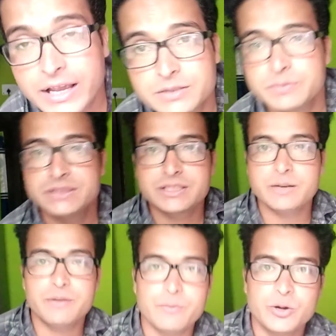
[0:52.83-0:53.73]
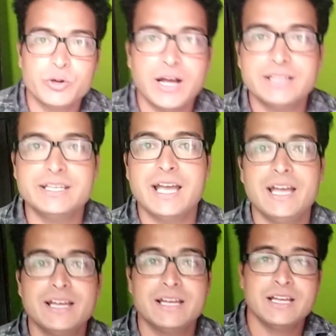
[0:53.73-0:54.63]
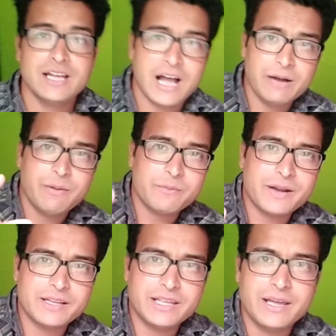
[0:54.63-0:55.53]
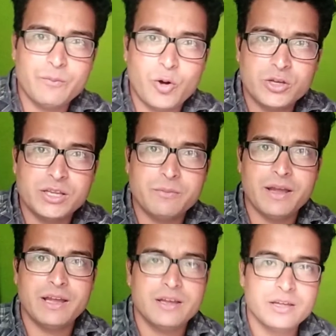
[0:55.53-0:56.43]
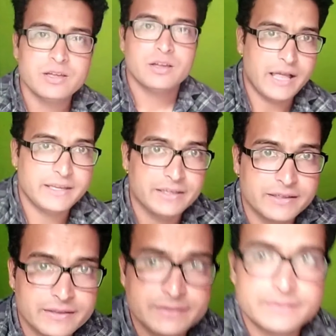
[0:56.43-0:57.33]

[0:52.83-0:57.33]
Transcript: तो गैस बिस्तर भी हमने उठा दिया है अब हम करते हैं मॉर्निंग में पढ़ाई